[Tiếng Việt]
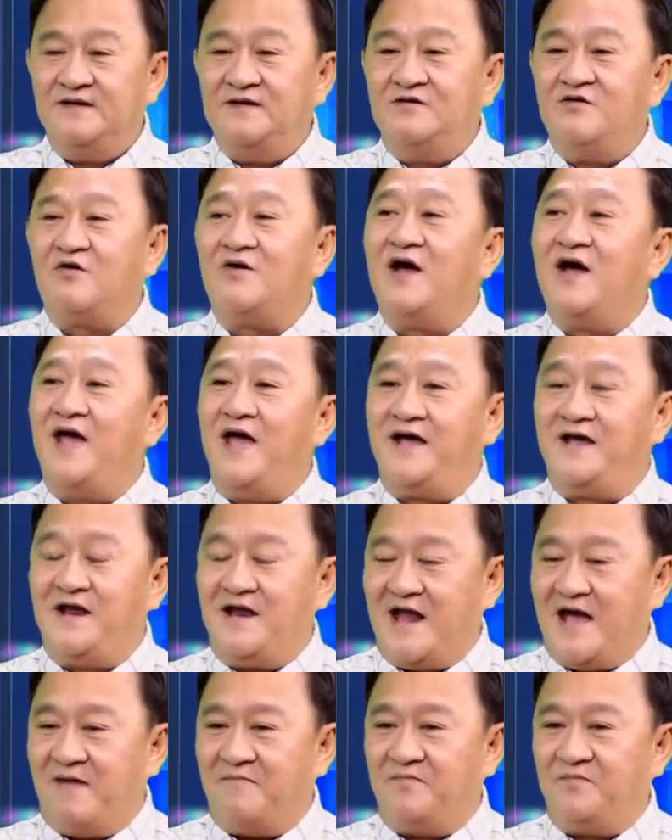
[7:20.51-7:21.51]
Nó có hai cách
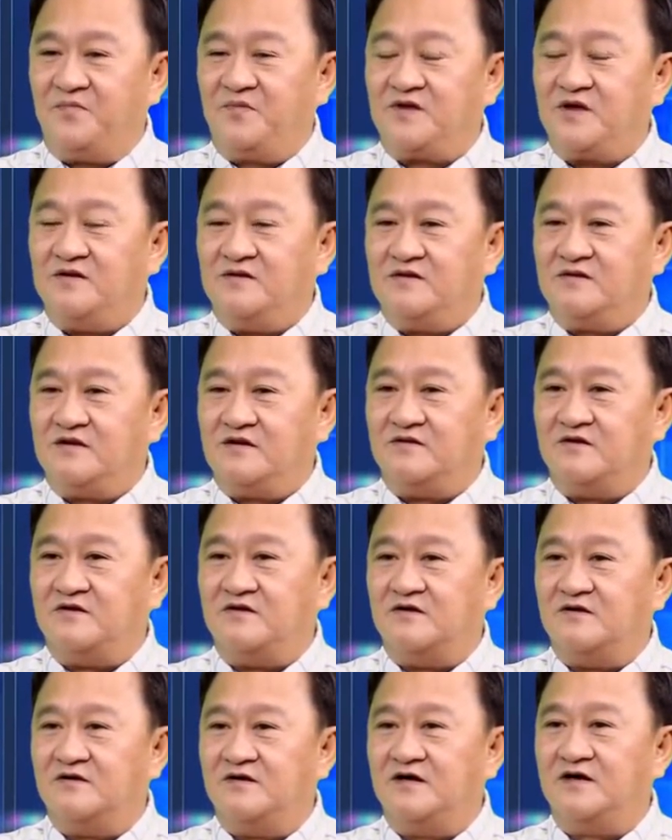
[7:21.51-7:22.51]
làm. Thường
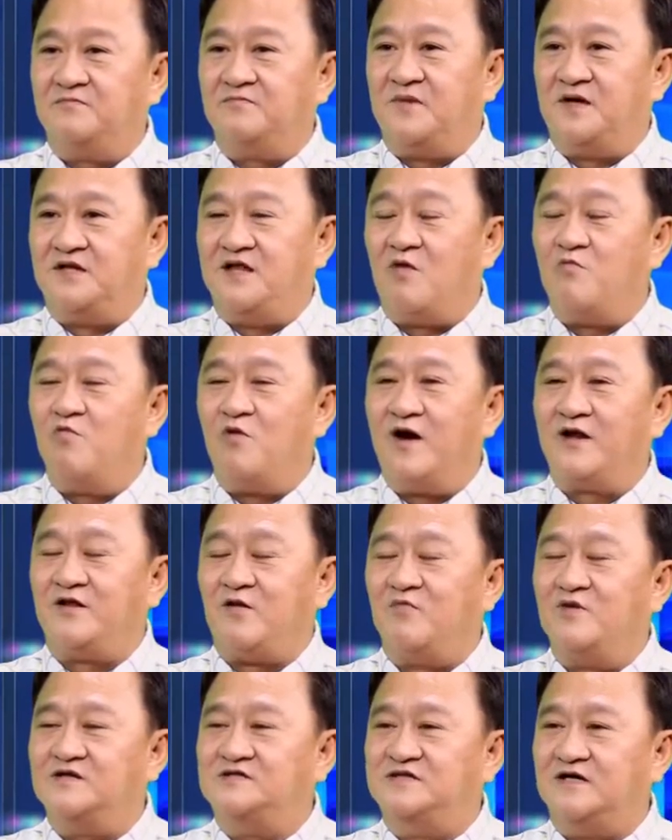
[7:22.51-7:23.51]
thường á, mà thông qua
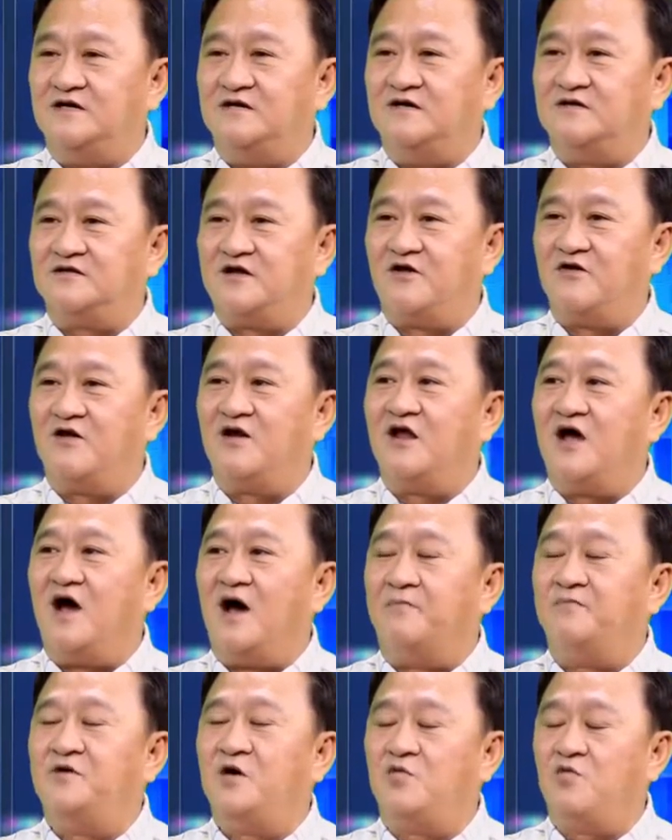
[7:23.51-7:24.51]
tổng lãnh sự người ta nói là
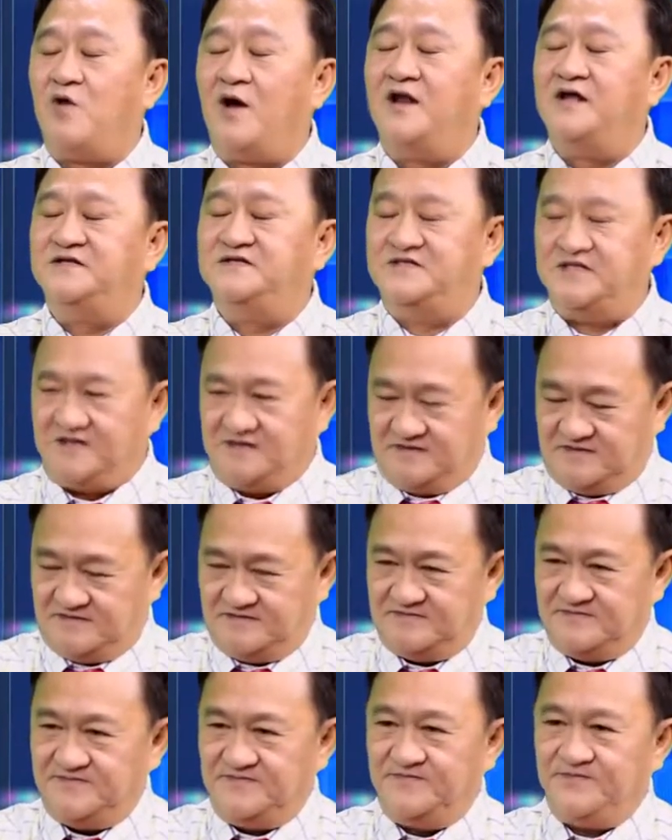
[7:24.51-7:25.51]
hợp thức quá lãnh sự.
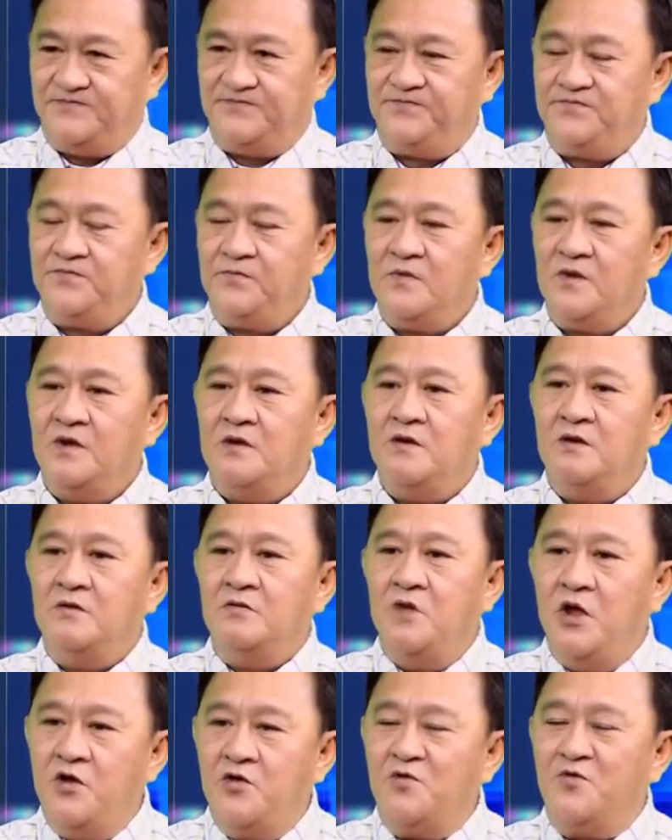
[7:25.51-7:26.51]
Yeah. Dạ.
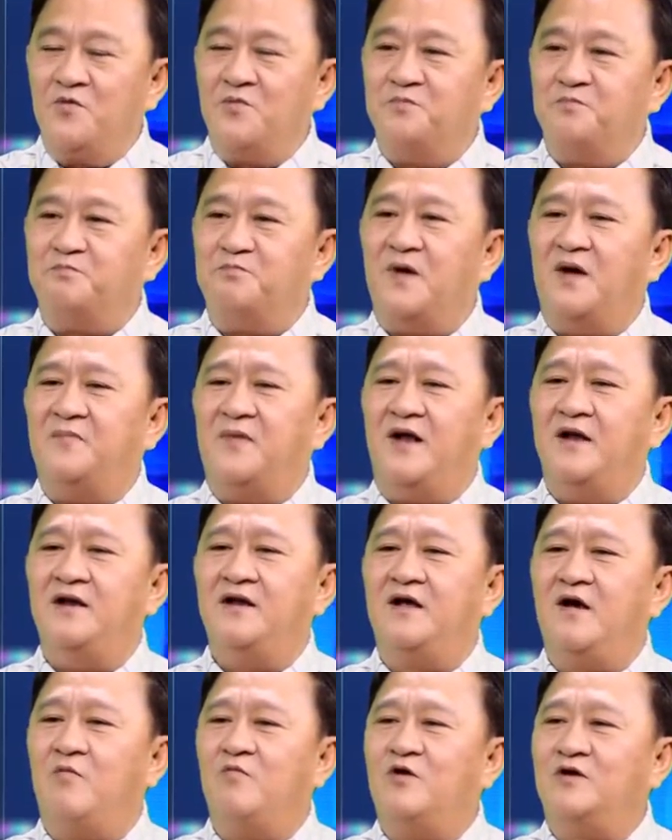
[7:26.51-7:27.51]
Nếu mà
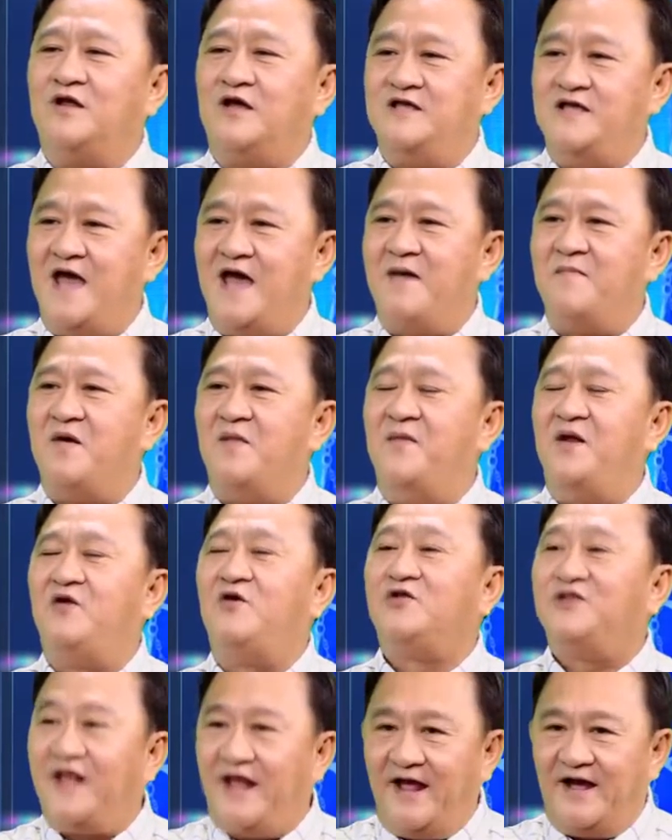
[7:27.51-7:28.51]
mình không có thời gian mà mình
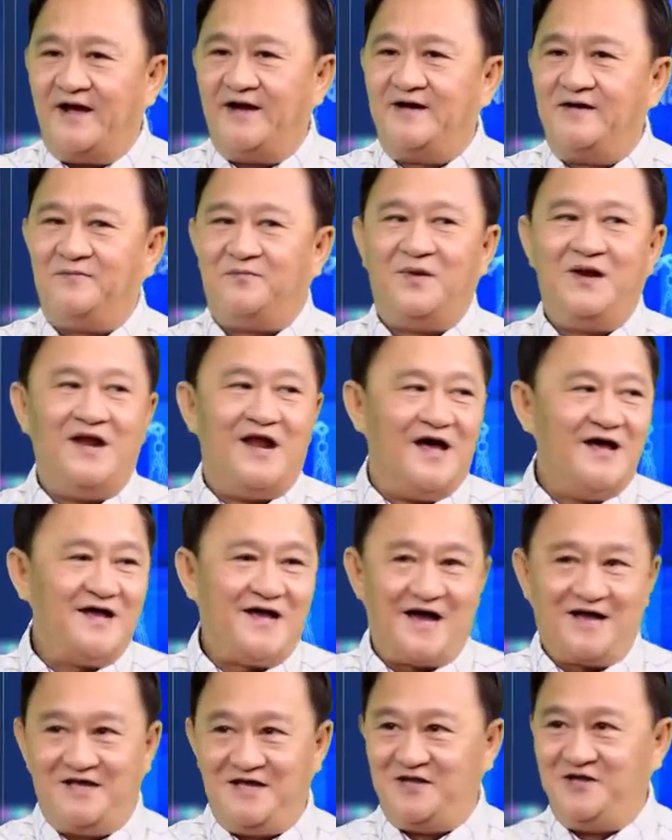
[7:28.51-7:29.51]
có tiền mình lợi
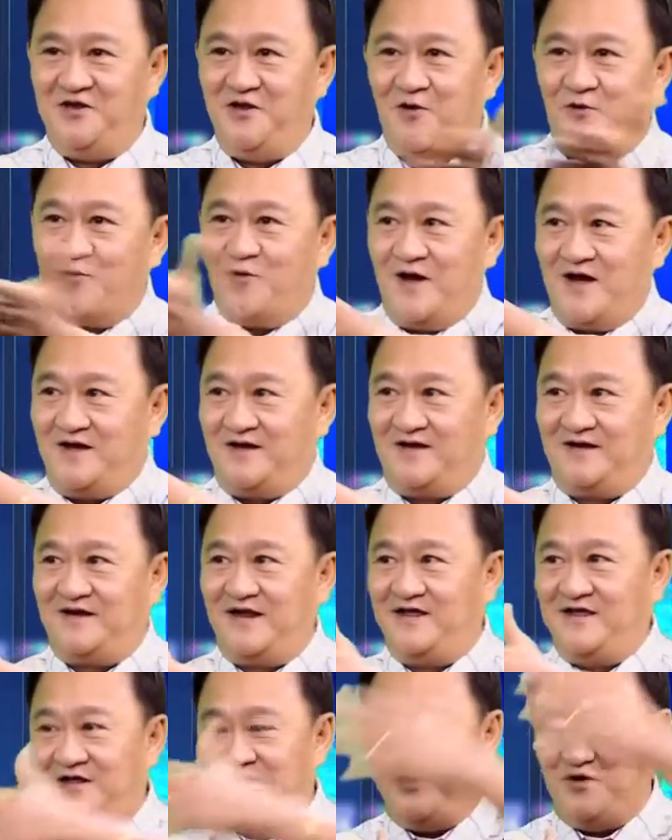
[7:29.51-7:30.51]
các dịch vụ á
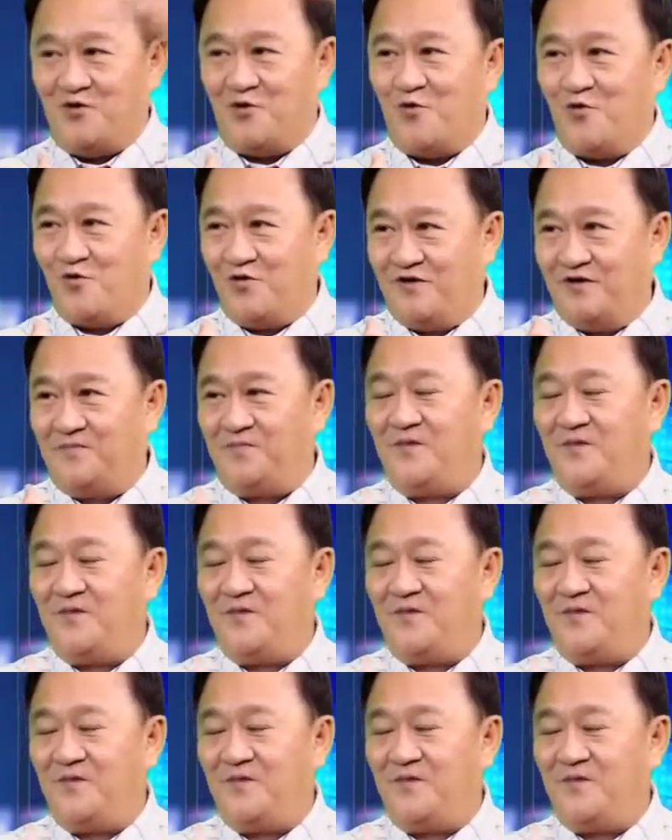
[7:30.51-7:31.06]
dịch vụ